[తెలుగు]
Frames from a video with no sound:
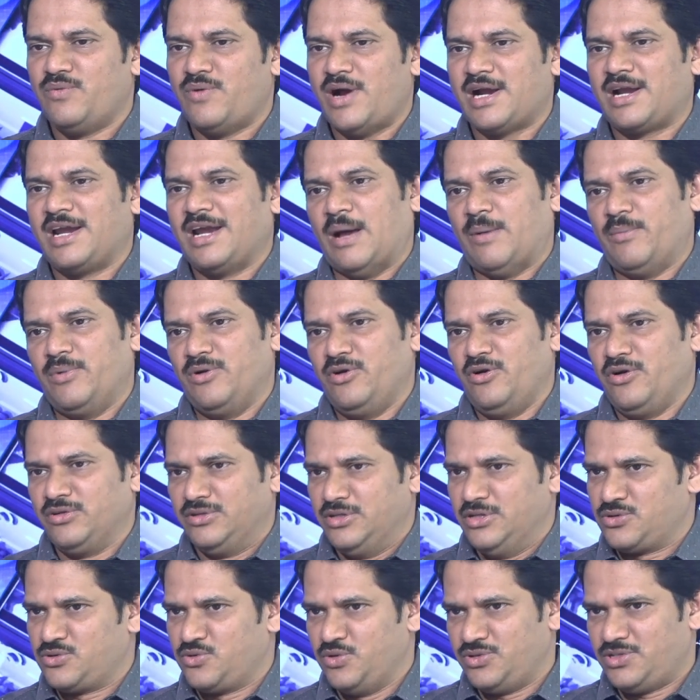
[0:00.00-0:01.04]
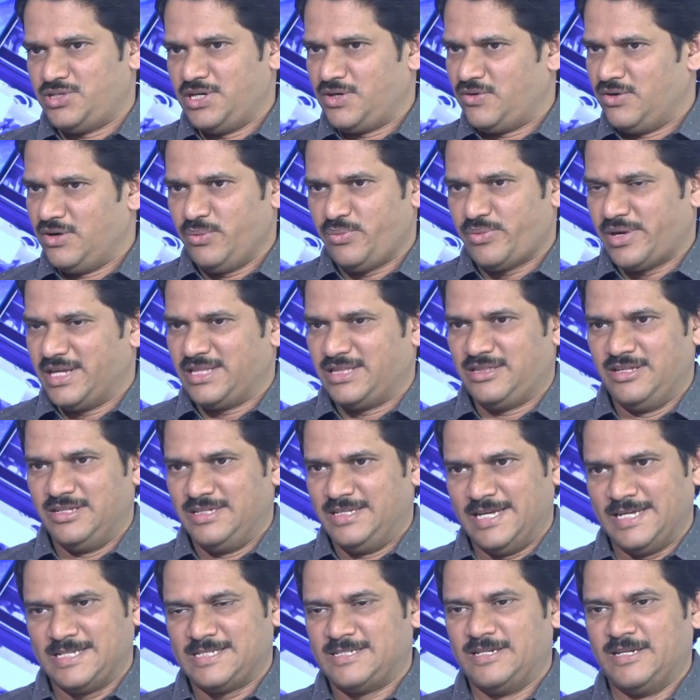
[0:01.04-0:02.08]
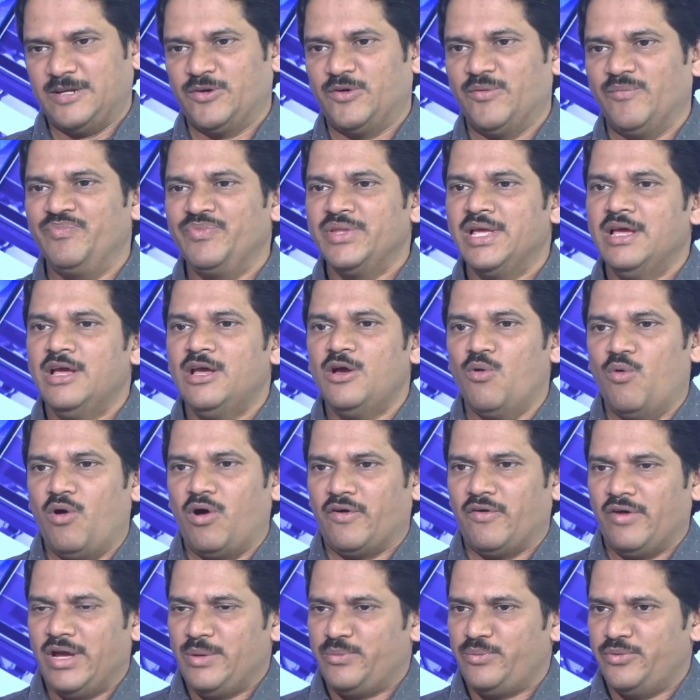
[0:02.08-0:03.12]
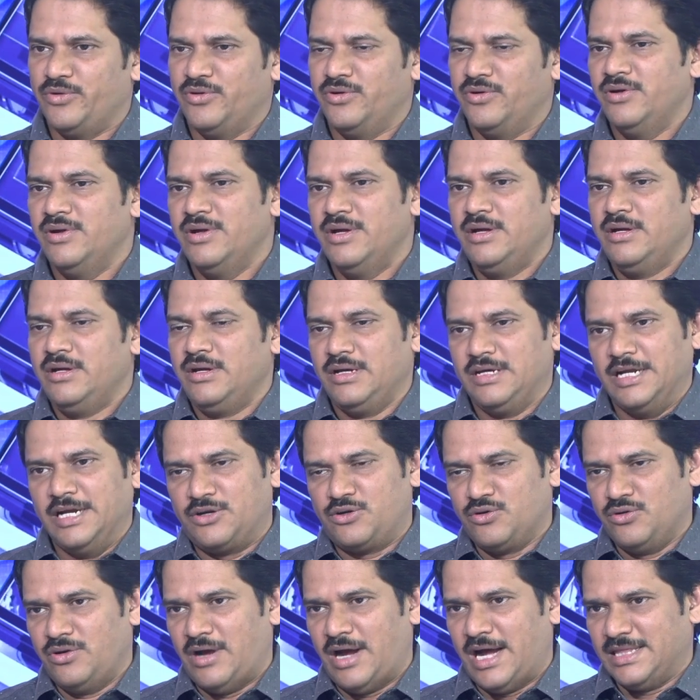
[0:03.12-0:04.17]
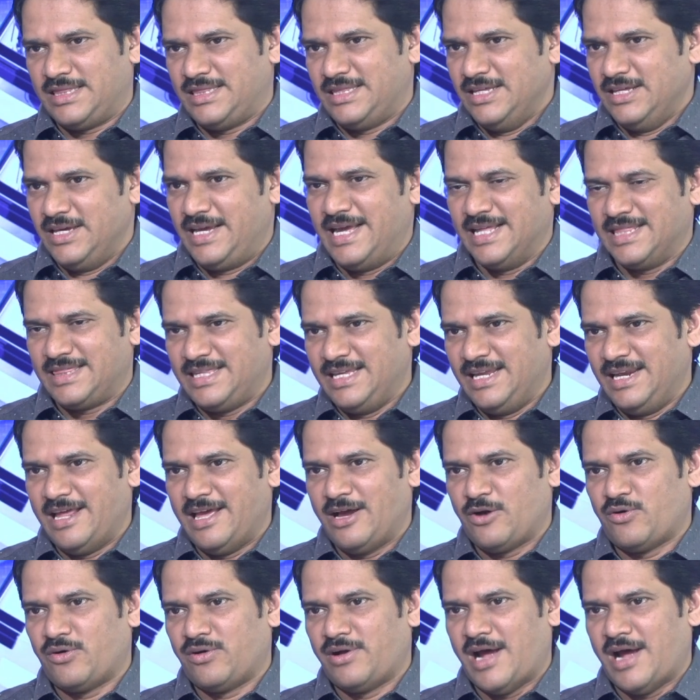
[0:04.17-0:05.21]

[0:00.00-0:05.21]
వాటిని అమల్లోకి తీసుకొచ్చేటువంటి ప్రయత్నం చేస్తున్నారు ఒకవైపు ఎటు అతి గతి లేకుండా